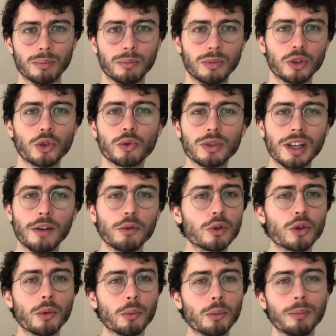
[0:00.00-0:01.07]
je vous avoue
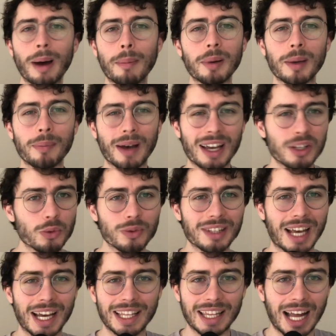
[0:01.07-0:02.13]
que ma préparation
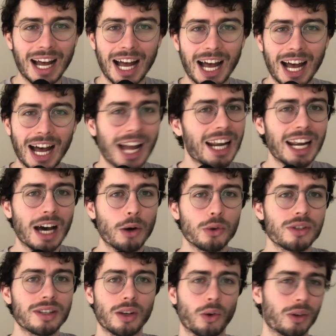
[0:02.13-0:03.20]
s'arrête là
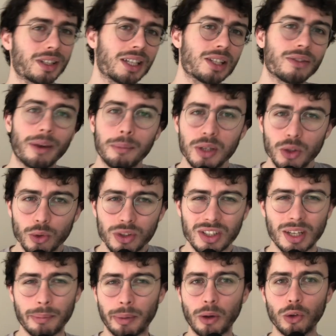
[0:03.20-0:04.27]
aussi en 15-20 minutes.
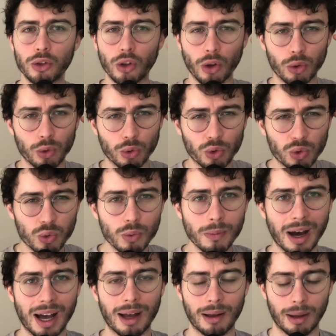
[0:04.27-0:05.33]
J'ai pas eu le temps de tout
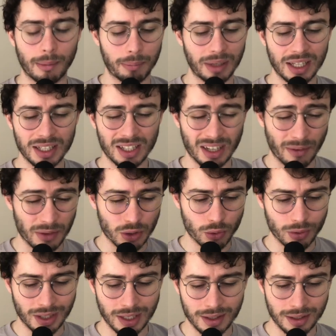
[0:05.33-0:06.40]
me rappeler, j'avais
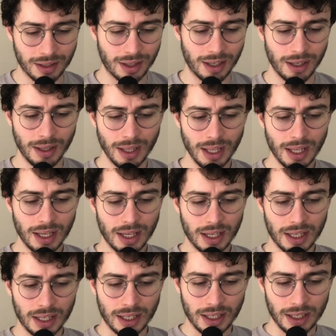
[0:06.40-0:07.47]
juste les idées.
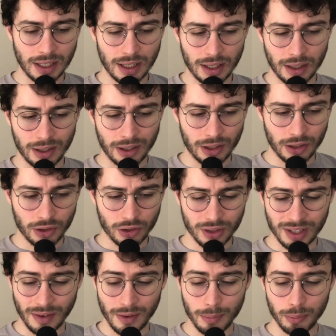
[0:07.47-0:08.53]
Et euh, je
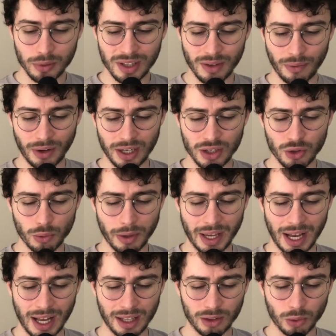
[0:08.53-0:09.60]
savais plus s'il fallait
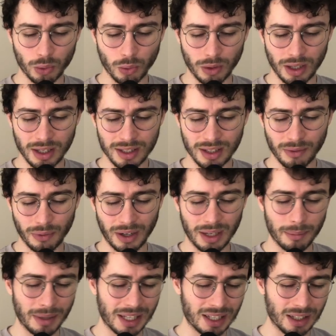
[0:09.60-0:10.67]
jouer a 3, s'il fallait
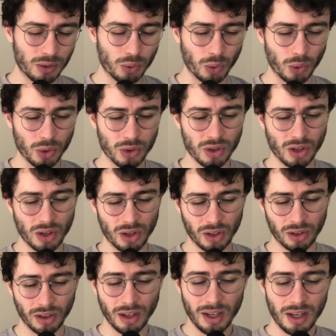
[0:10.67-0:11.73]
mettre les tours au
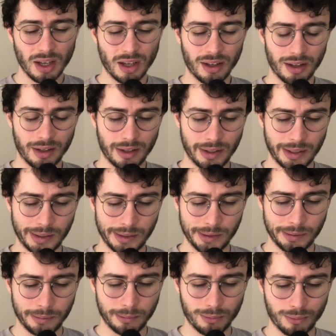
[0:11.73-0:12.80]
centre.
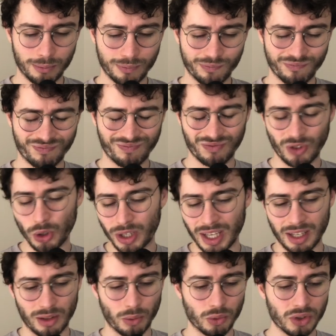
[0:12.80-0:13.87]
Euh,
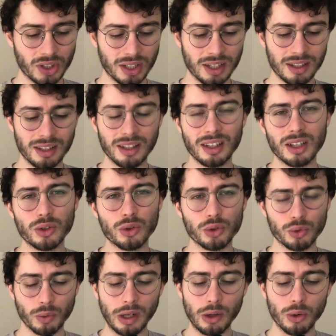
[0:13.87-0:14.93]
ok, donc j'ai décidé de
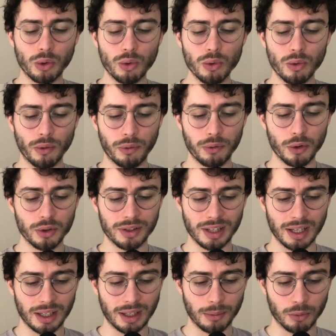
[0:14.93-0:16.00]
jouer le coup fou
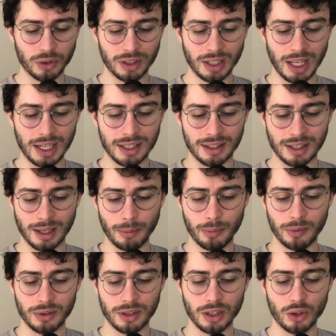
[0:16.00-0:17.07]
E5 et mon idée elle est
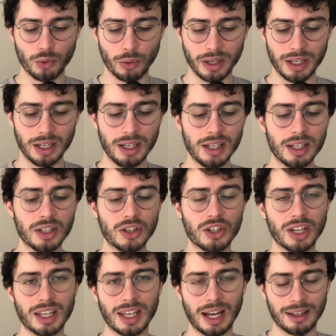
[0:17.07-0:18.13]
simple, c'est de jouer
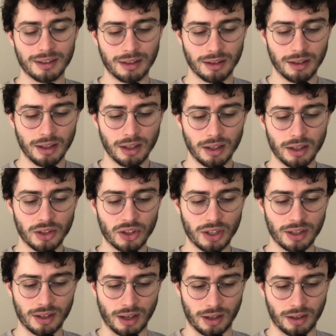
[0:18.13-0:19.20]
G4,
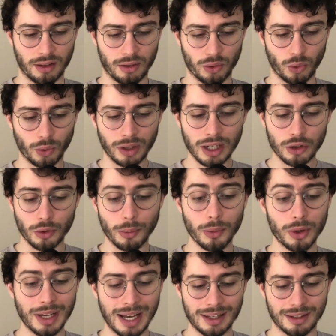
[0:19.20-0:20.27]
G5. Donc là je
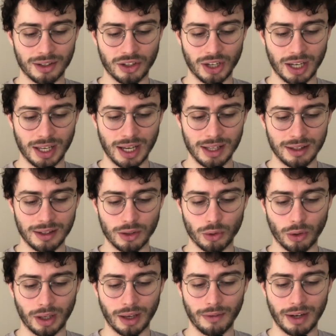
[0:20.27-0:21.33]
menace G4 et
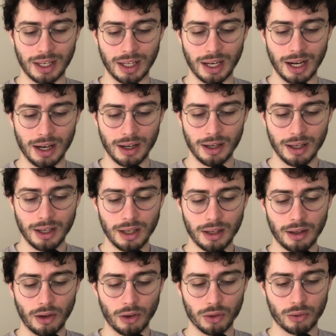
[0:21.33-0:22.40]
sur cavalier là,
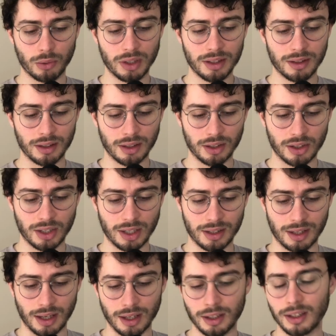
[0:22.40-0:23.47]
Ensuite, j'ai
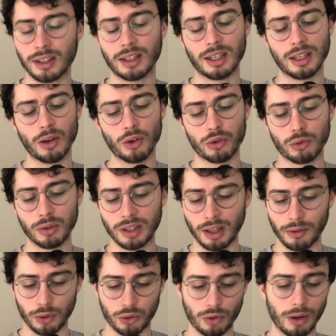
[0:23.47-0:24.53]
5 et ensuite
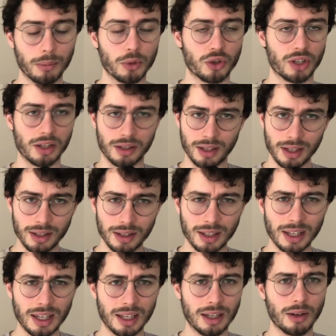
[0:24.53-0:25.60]
éventuellement G6
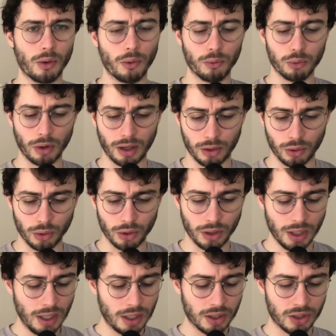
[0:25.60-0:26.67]
et on voit que
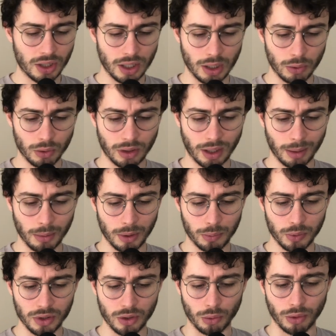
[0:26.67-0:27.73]
j'ai une très bonne
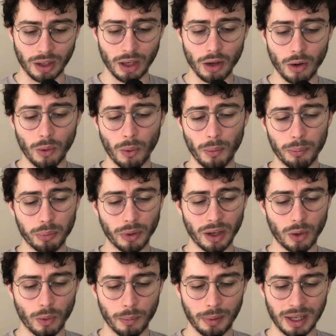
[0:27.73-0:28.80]
position. D'ailleurs, on
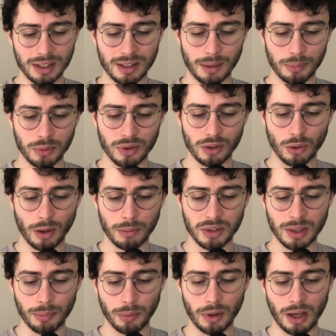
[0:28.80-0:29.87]
pourrait comparer cette position un
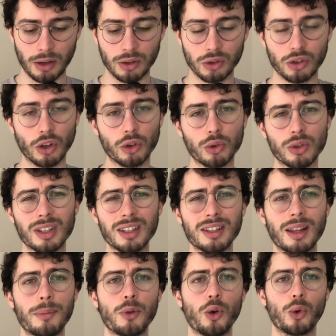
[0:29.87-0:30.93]
petit peu à une sorte de
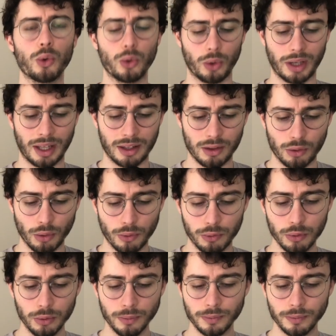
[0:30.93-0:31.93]
système de Londres. Regardez ce fou.